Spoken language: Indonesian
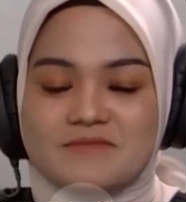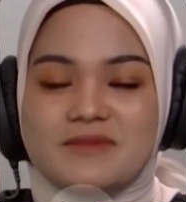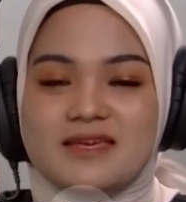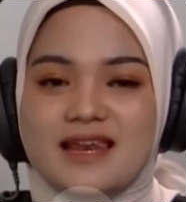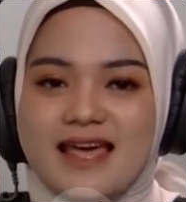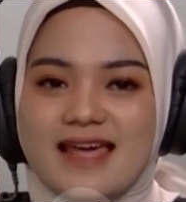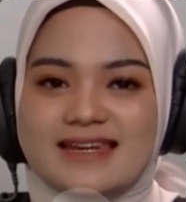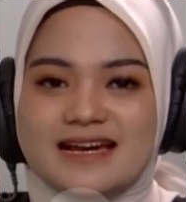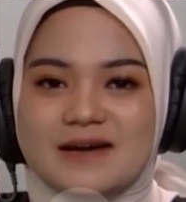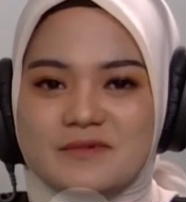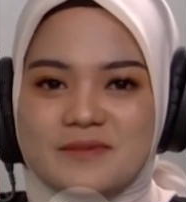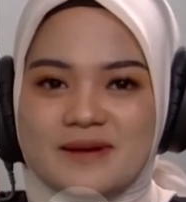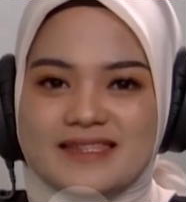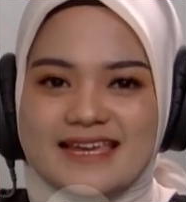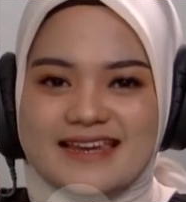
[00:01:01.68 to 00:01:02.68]
9
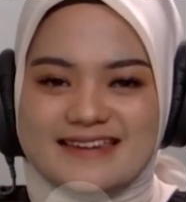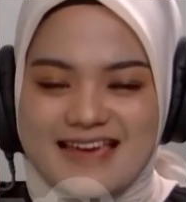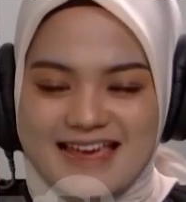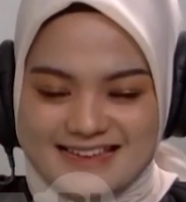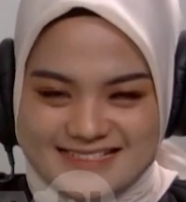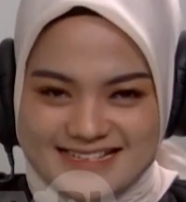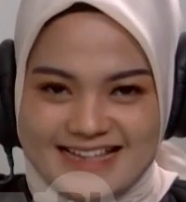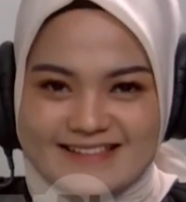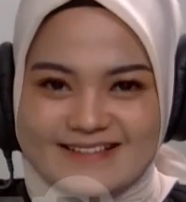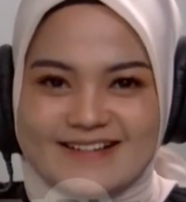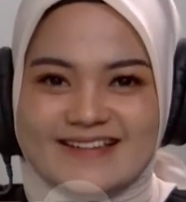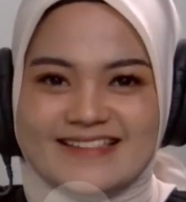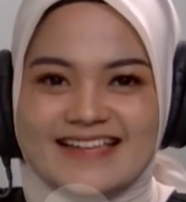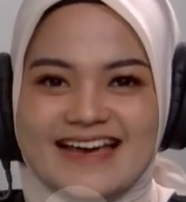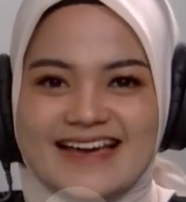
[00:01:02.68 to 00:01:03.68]
kabupaten dan
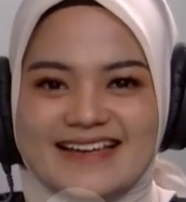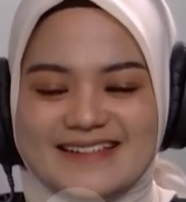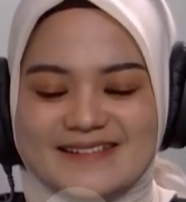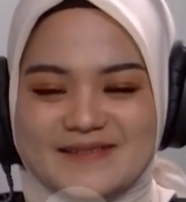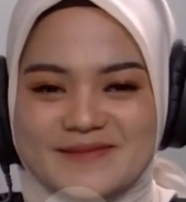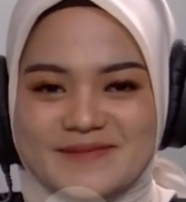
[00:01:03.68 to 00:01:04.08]
satu kota.